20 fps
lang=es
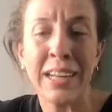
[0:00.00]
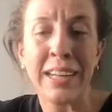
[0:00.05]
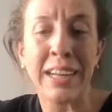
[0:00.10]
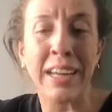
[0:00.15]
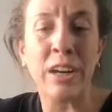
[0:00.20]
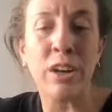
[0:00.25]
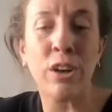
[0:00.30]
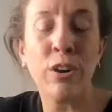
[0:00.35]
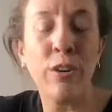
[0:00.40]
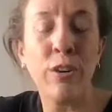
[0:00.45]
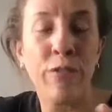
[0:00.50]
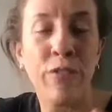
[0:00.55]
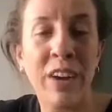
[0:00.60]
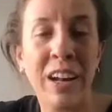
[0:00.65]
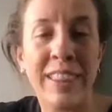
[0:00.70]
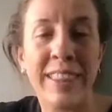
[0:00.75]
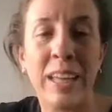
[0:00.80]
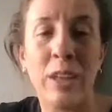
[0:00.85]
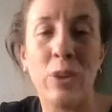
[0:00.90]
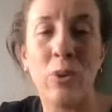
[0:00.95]
que no nos
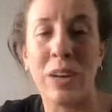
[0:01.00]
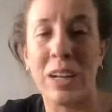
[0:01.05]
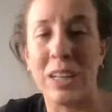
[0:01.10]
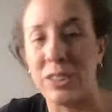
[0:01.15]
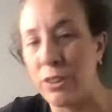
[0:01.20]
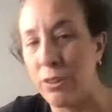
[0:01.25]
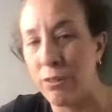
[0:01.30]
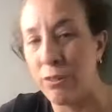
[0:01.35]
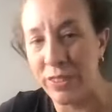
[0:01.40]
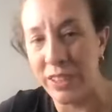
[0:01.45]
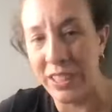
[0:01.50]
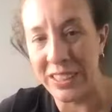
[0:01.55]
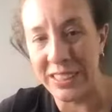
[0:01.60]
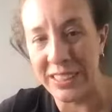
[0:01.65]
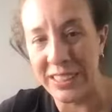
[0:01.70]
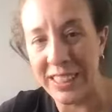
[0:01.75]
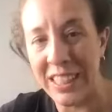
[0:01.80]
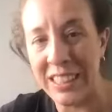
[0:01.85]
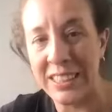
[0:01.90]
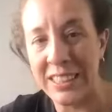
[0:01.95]
falta educación
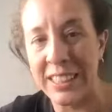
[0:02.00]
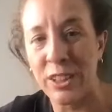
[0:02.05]
financiera,